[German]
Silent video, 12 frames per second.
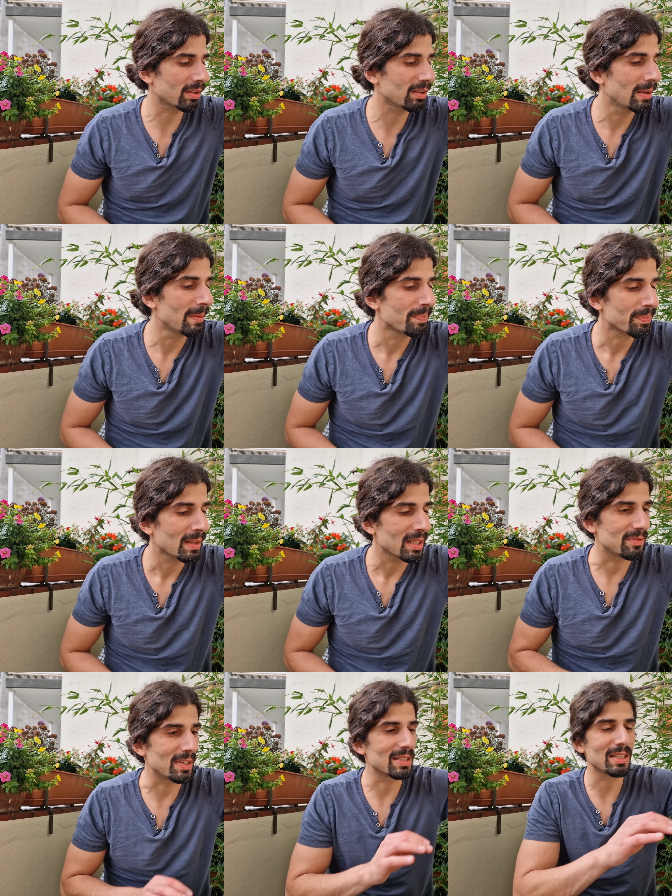sowas.
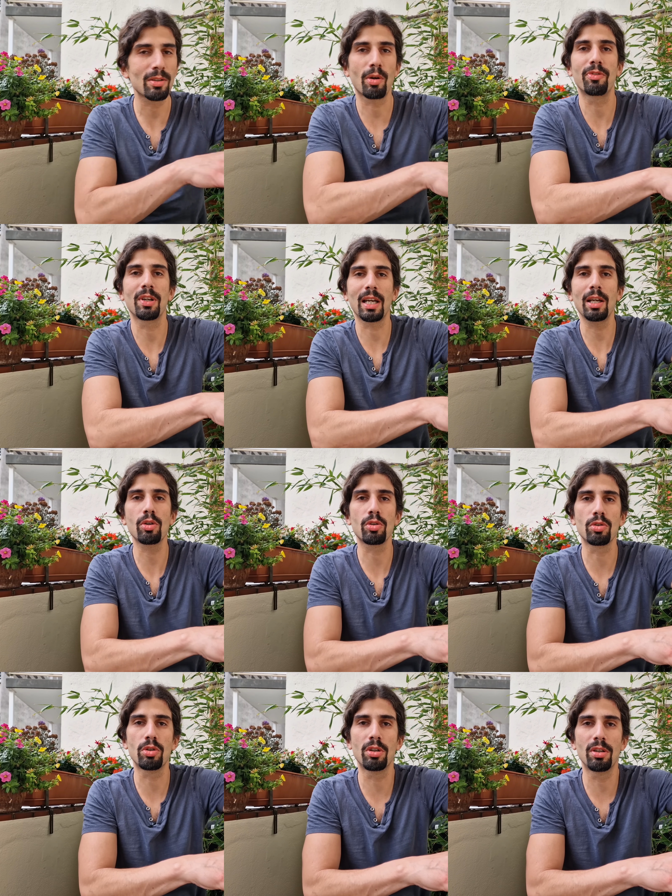Deswegen sind auch
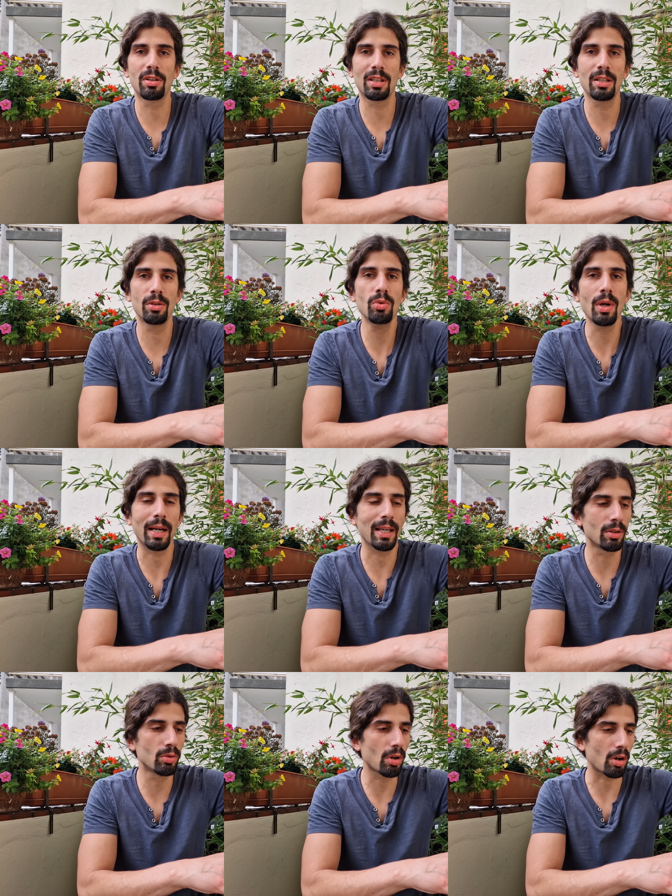
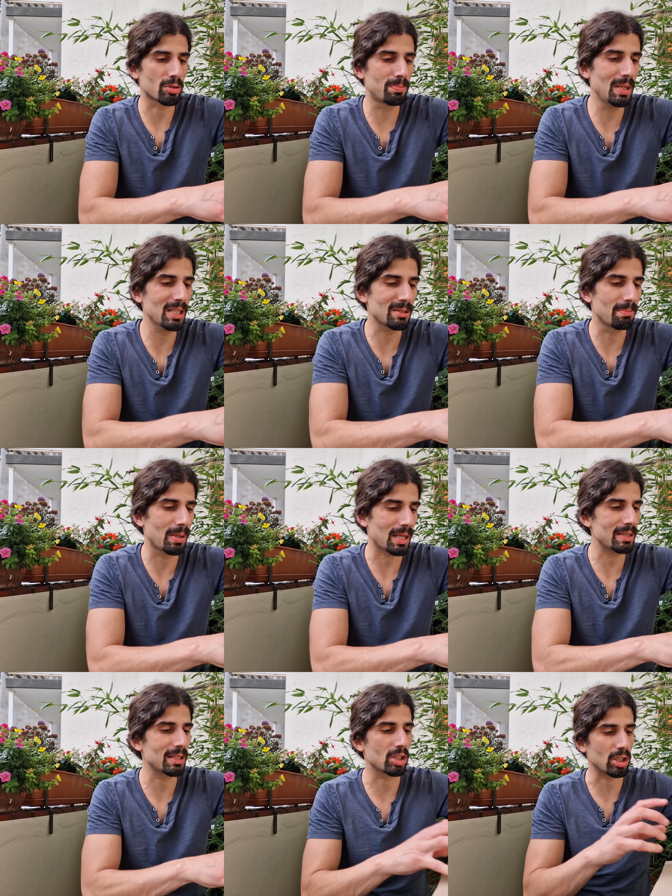Ferrero-Ü-Eier äh, nur noch aus billigstem
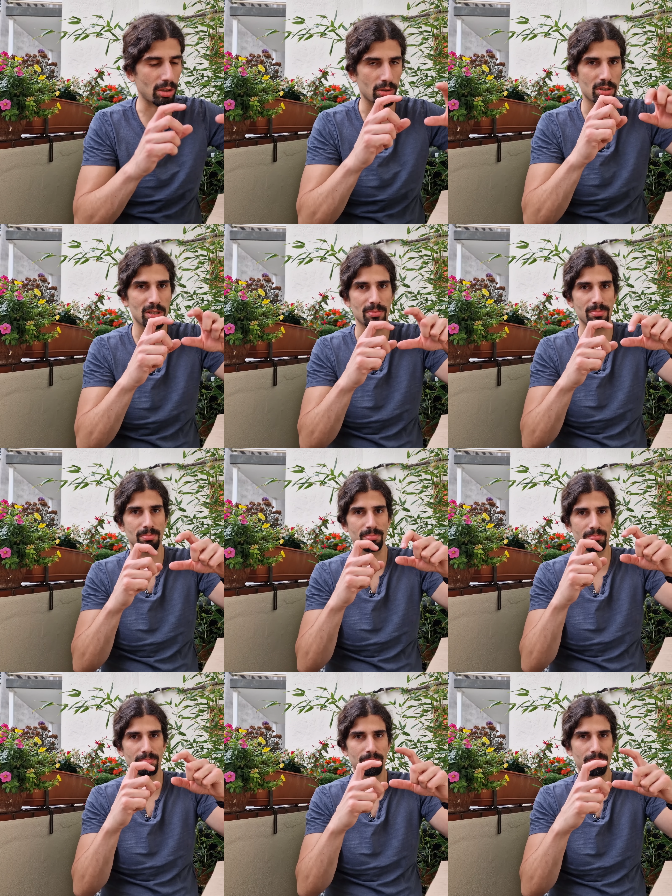Plastik statt aus diesem
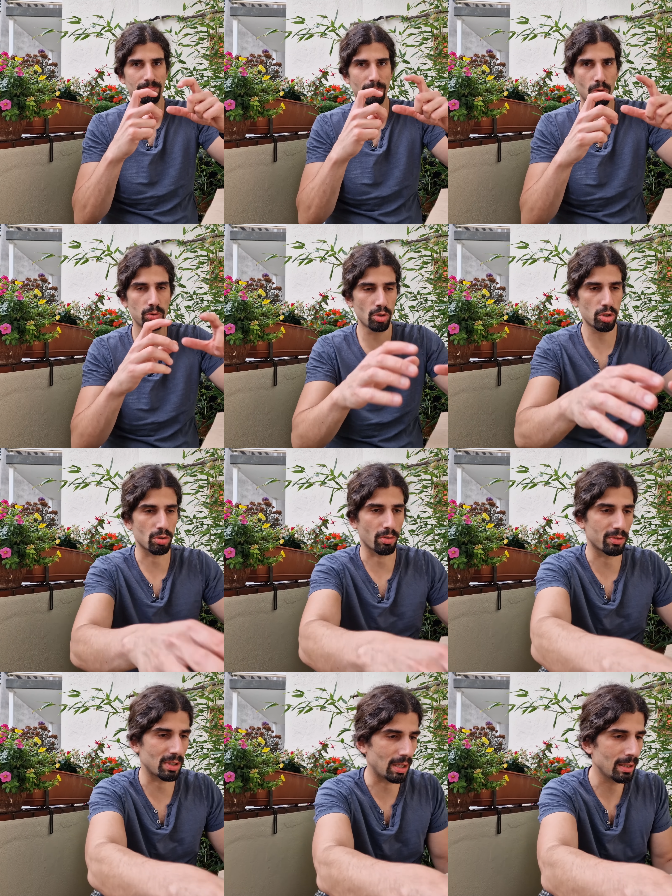
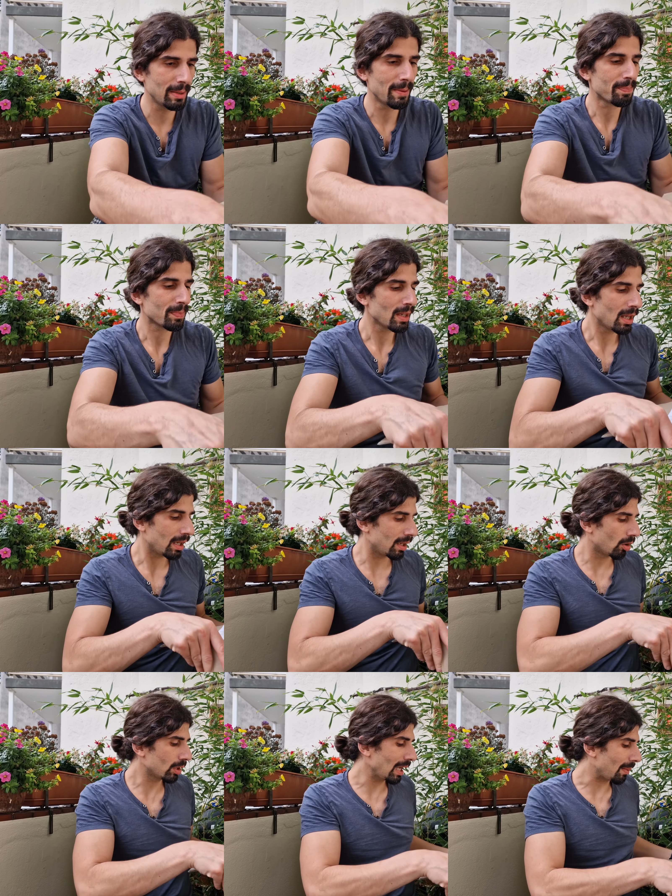Kunststoff da.
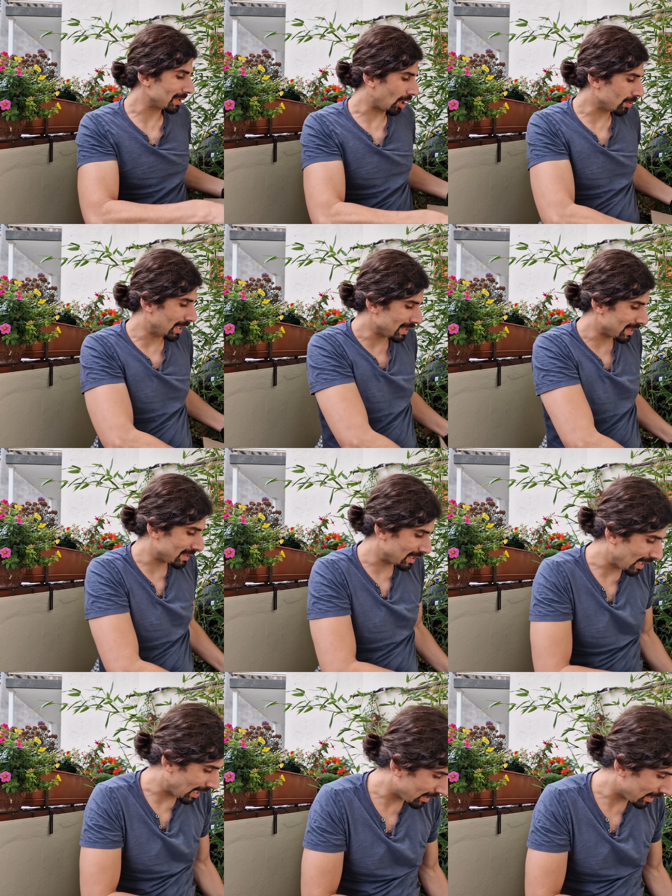Okay, aber darum geht es jetzt hier